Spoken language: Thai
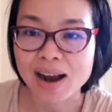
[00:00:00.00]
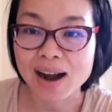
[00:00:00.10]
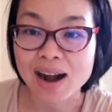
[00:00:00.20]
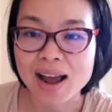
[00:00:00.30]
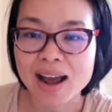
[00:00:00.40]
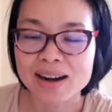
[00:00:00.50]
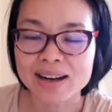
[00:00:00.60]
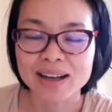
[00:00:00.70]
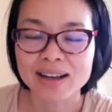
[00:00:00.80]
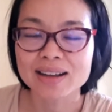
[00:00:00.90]
กล้า
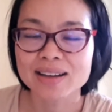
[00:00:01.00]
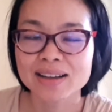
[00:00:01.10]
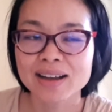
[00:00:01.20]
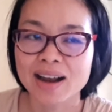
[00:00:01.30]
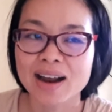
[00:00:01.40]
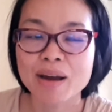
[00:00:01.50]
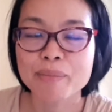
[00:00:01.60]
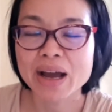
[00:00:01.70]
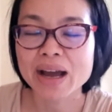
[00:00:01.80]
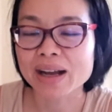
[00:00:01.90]
นะคะ กล้า
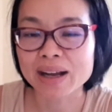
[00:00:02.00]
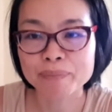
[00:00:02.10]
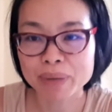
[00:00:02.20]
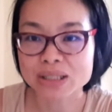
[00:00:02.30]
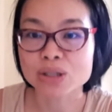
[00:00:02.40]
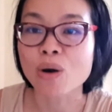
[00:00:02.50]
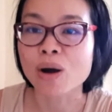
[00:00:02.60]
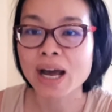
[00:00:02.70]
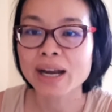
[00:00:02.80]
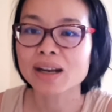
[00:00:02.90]
มากเปิดสอง
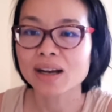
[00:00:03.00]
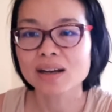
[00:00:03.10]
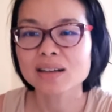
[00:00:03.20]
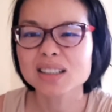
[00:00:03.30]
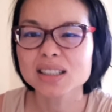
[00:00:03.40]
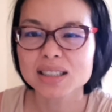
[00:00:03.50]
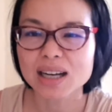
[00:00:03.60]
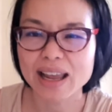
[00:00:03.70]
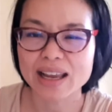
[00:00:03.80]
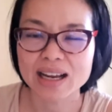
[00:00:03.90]
อันนะคะ ก็คือ
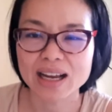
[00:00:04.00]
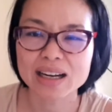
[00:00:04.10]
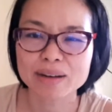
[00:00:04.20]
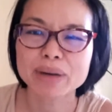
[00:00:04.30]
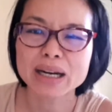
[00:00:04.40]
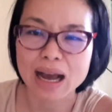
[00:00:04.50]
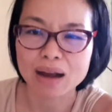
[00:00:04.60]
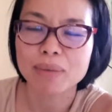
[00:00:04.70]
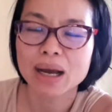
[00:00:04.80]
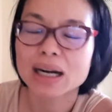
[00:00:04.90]
เหล็กอีกอันนึงมันหนัก
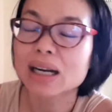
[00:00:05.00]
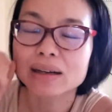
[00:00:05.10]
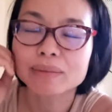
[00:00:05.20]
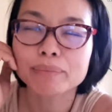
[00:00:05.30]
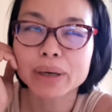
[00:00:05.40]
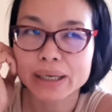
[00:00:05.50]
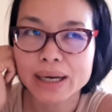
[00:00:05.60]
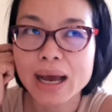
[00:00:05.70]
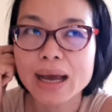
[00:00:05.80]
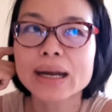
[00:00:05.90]
มาก เปิด
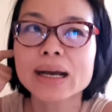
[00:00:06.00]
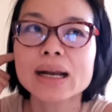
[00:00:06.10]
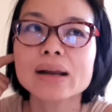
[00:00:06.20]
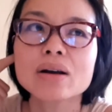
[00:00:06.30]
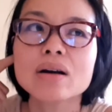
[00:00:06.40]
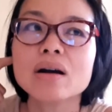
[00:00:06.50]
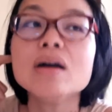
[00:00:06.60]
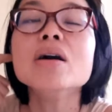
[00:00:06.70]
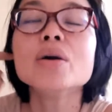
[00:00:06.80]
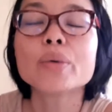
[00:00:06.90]
ได้นะคะ แล้วก็
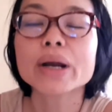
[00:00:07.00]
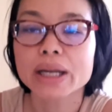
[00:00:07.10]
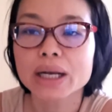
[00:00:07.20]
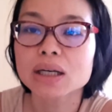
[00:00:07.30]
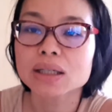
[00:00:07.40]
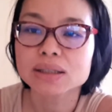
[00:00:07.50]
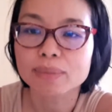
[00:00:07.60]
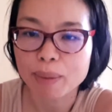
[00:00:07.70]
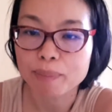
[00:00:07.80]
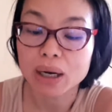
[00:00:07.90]
วันนี้ก็จะ
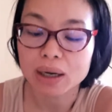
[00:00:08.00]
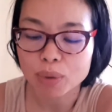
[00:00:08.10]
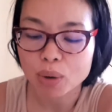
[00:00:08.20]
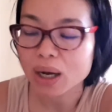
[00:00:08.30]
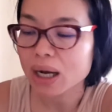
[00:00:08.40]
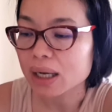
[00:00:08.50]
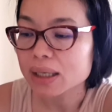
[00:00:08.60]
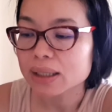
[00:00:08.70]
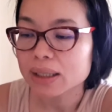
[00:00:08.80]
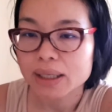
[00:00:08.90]
ไปเปิด เพราะว่า
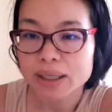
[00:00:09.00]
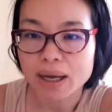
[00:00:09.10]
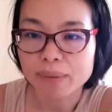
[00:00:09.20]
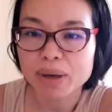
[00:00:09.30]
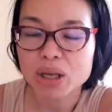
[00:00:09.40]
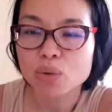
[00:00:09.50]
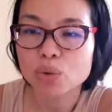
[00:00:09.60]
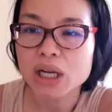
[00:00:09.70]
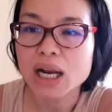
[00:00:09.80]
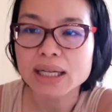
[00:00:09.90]
อยากไปอยู่
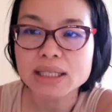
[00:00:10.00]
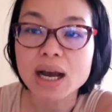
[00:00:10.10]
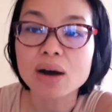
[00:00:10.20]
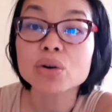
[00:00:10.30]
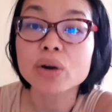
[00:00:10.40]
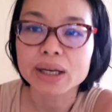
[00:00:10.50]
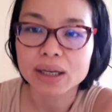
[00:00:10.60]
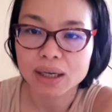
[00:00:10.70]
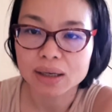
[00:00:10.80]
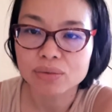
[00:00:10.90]
ที่ร้านเช้าหน่อย
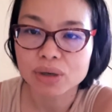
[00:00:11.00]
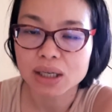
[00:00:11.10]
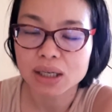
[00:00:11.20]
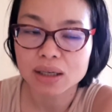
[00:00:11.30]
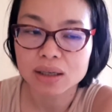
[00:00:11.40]
นะคะ วันนี้